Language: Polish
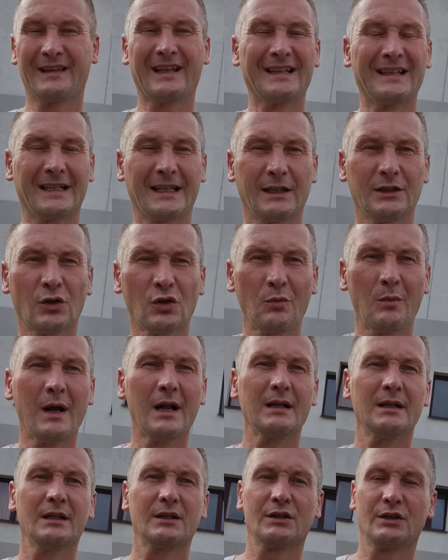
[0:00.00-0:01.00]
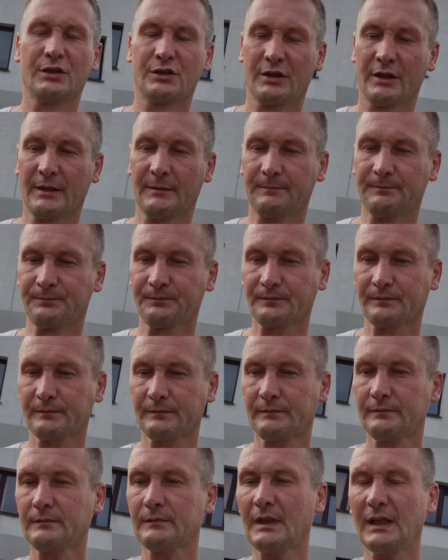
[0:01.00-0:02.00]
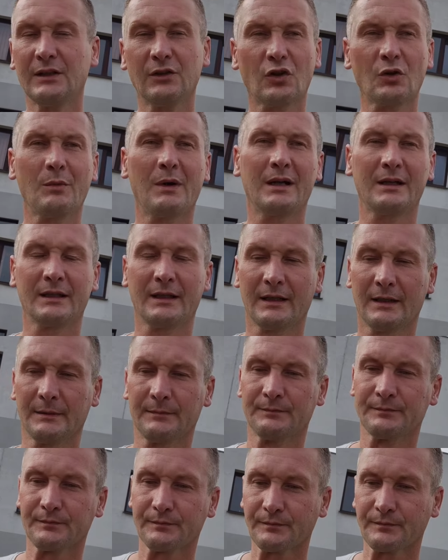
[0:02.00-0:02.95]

na takie normalne życie, normalne